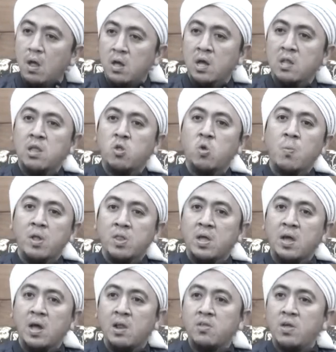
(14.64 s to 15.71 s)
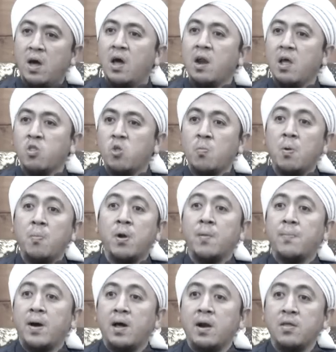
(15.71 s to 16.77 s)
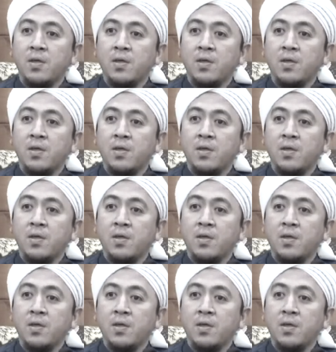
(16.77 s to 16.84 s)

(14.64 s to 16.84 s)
Kita cuma tinggal sehari atau beberapa hari